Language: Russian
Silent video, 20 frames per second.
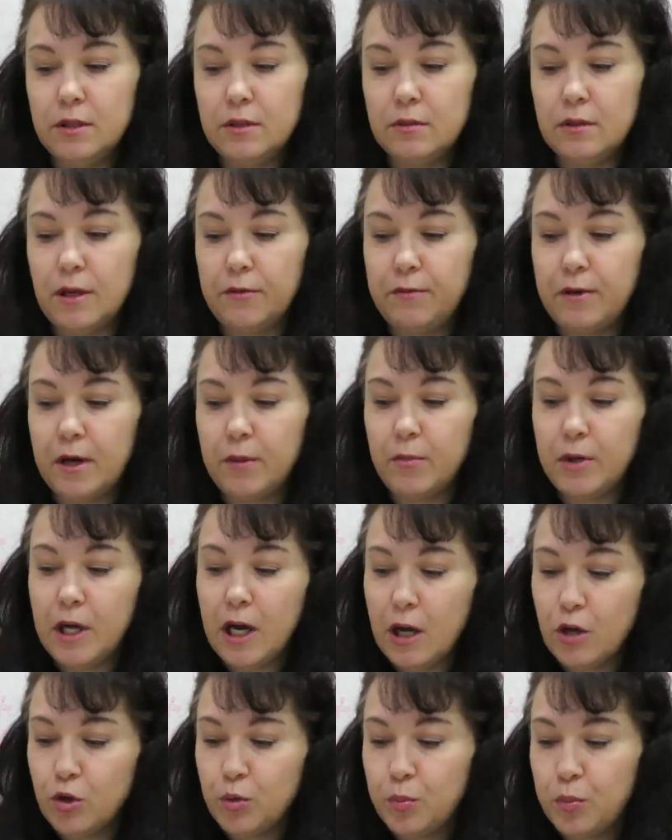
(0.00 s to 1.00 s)
э,
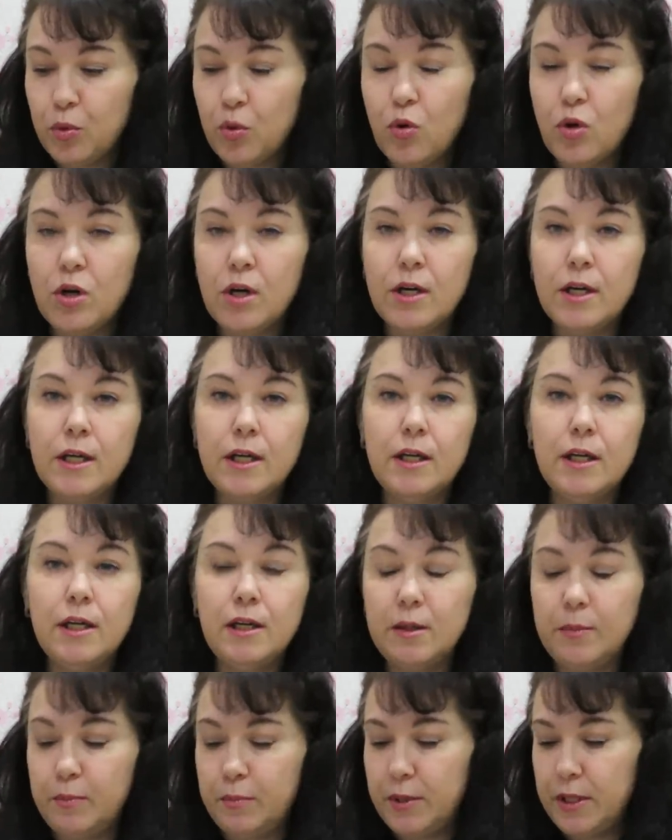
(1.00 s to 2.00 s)
оформляют плохо,
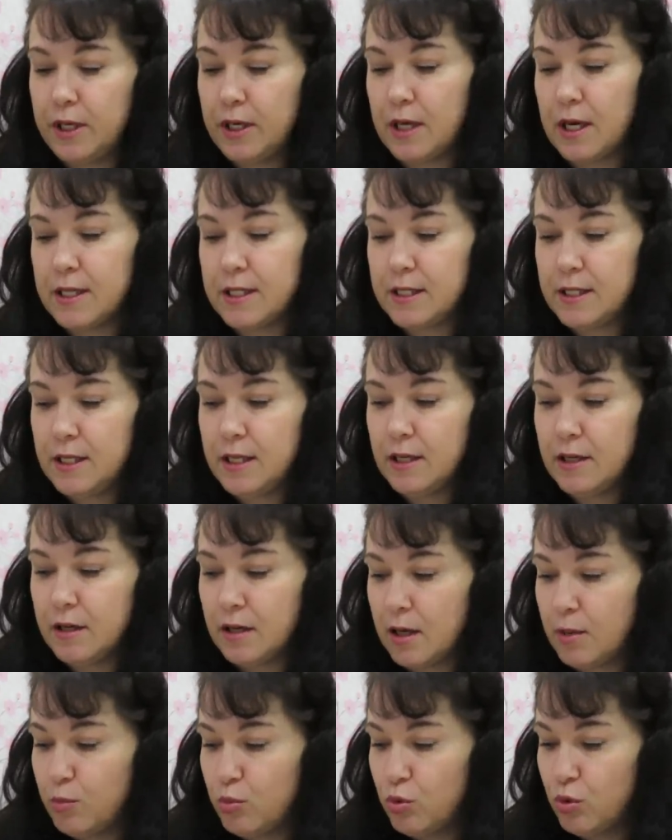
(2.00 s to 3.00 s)
или перекосили
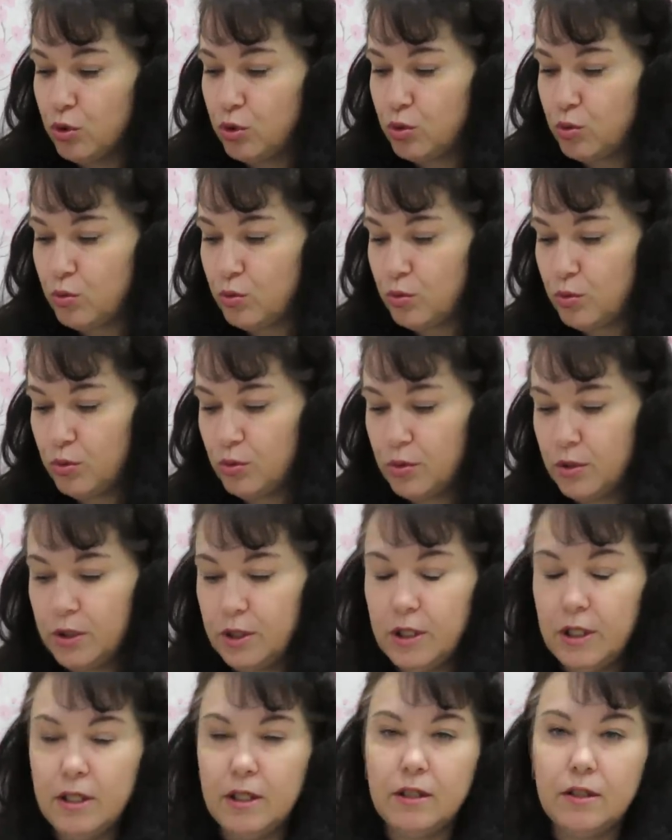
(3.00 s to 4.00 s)
работу,
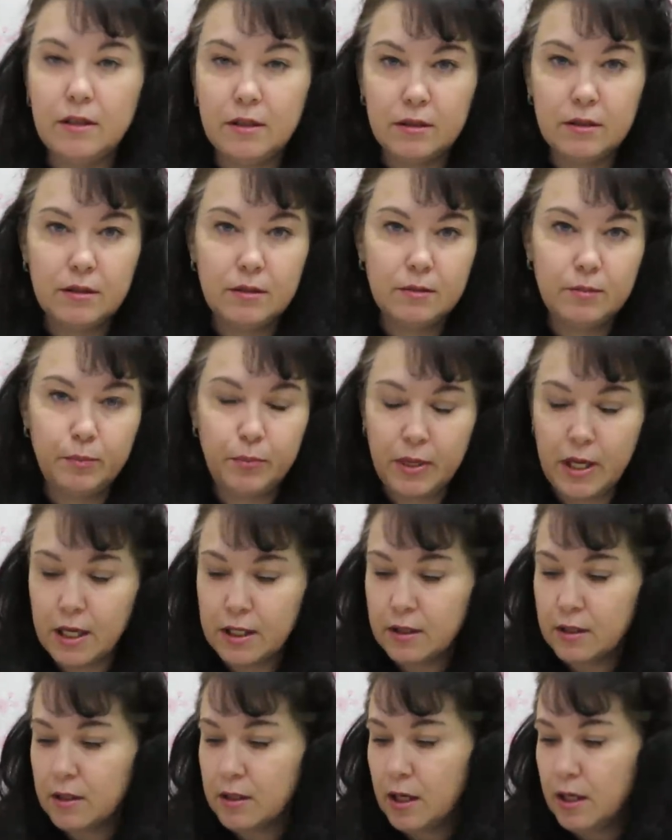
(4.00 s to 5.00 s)
или
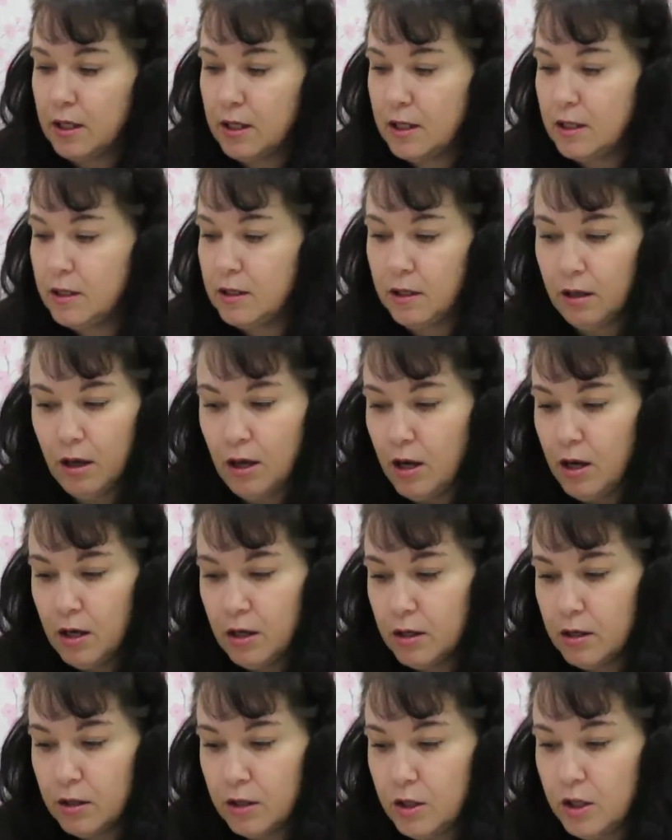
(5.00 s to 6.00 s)
пятна какие-то.
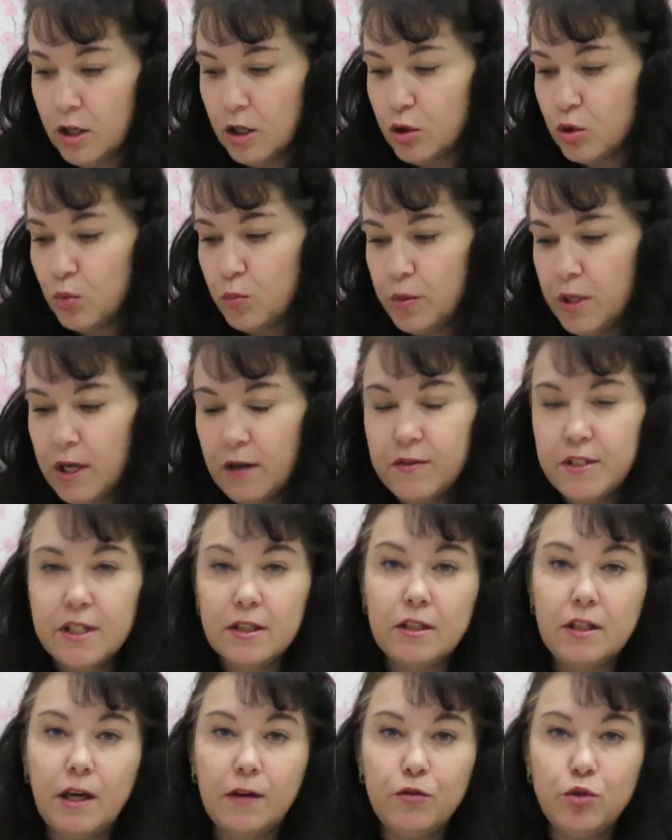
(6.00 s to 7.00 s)
А, нет, у меня
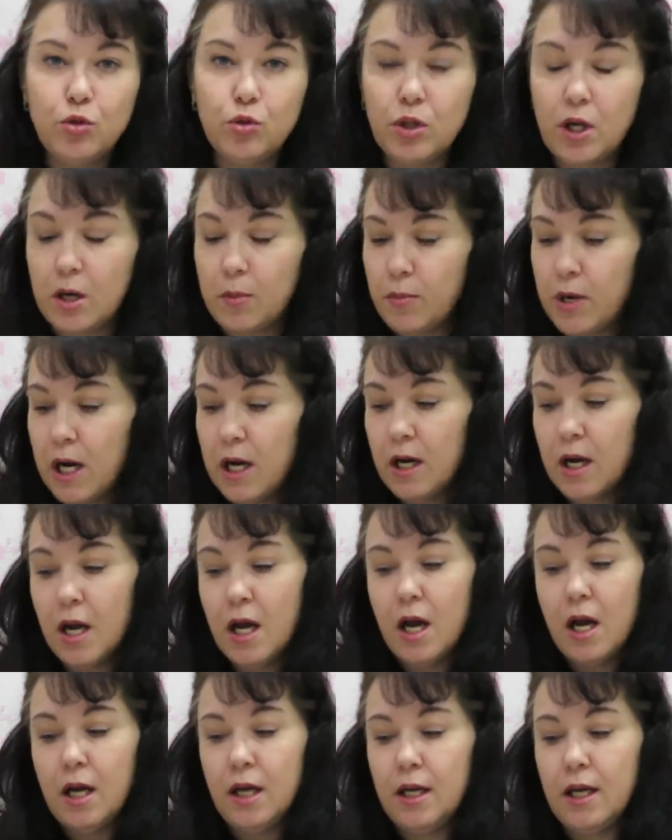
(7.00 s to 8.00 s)
всегда все
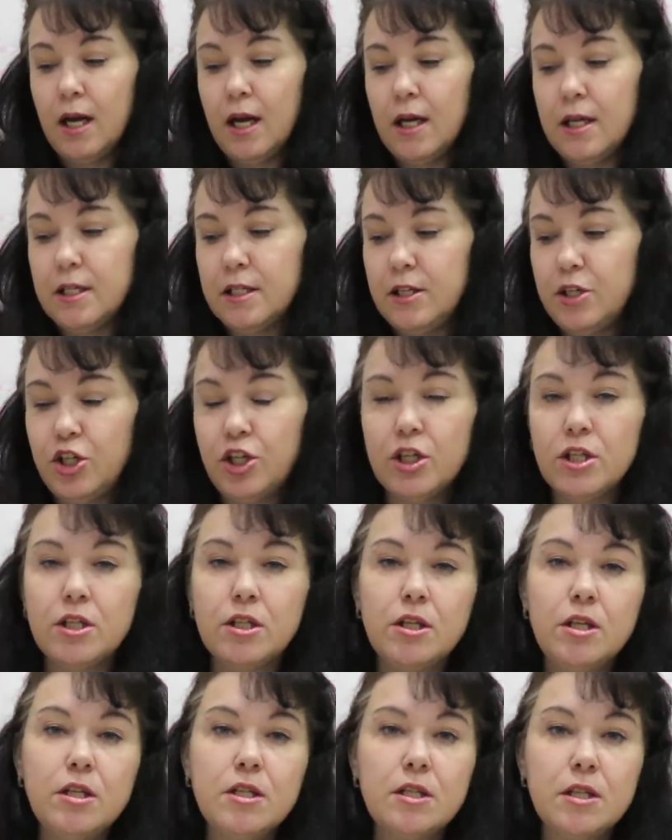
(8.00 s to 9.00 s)
нормально. Я, если
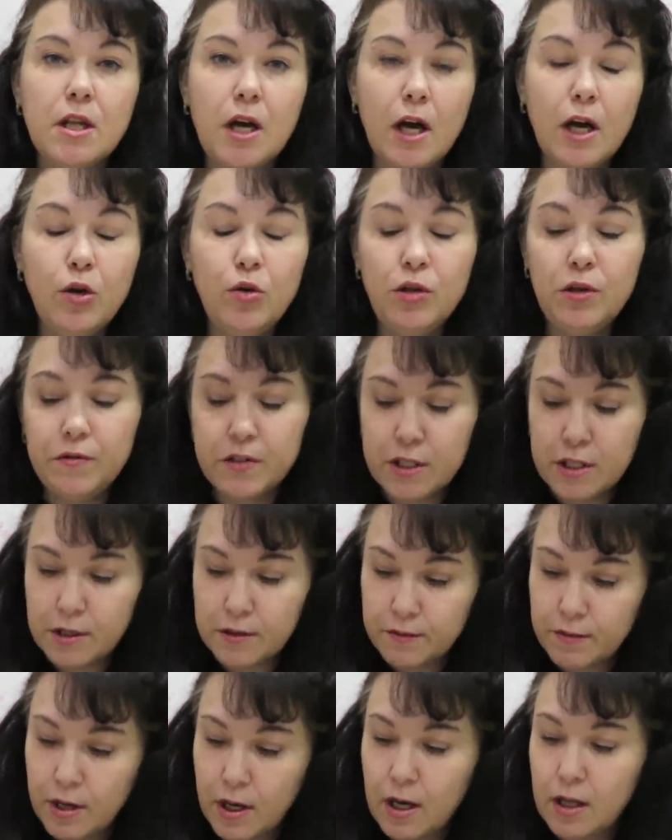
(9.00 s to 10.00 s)
честно, не знаю, не
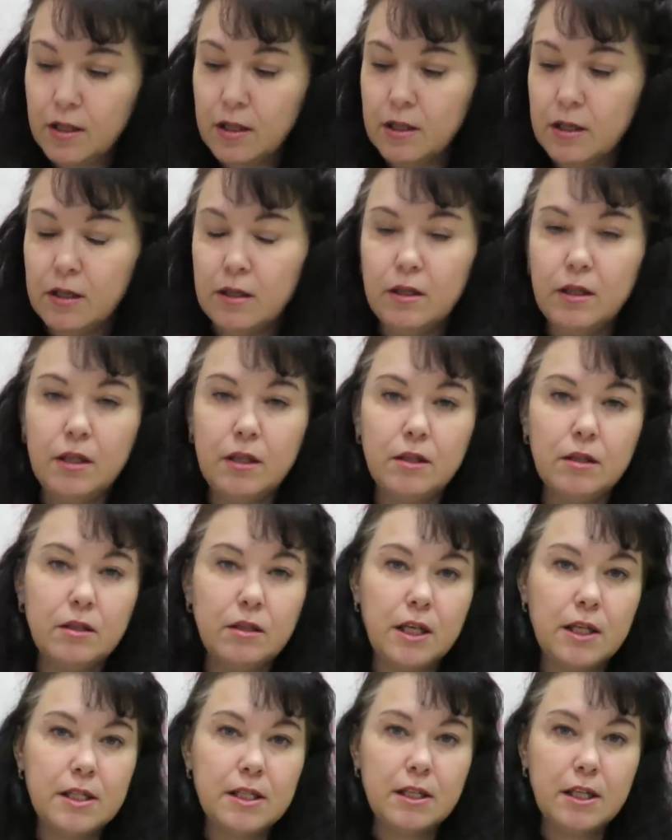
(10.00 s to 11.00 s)
вскрывала
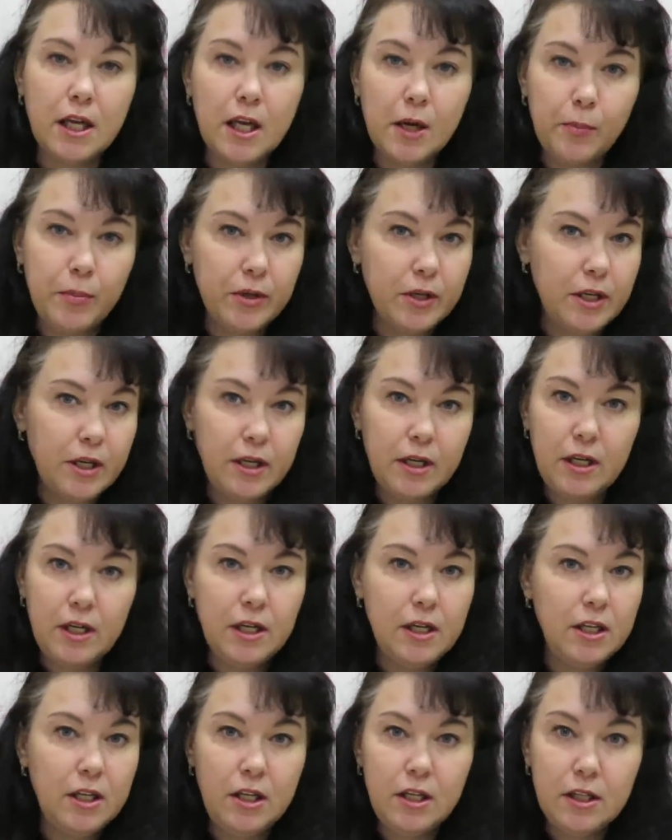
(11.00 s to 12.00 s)
на степлере
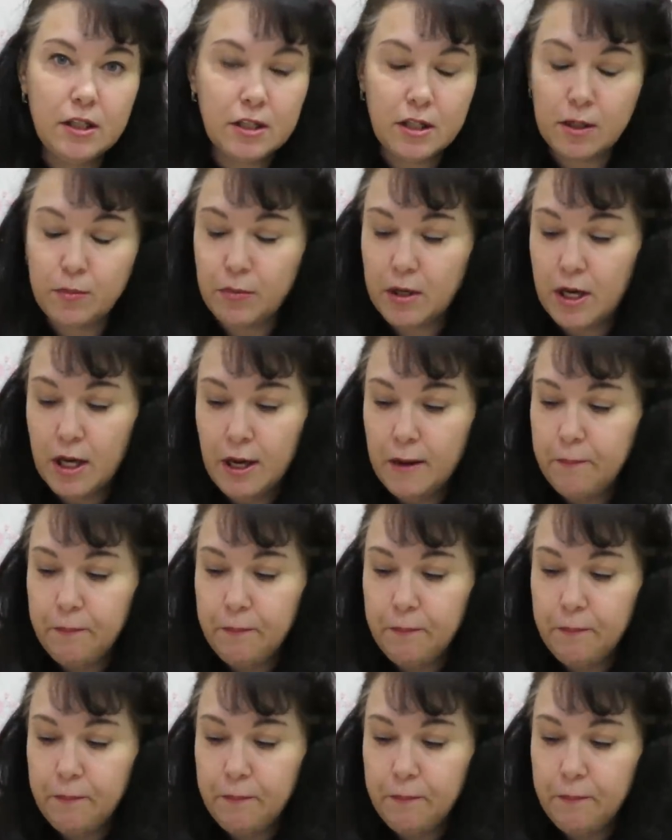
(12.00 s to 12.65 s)
или нитками.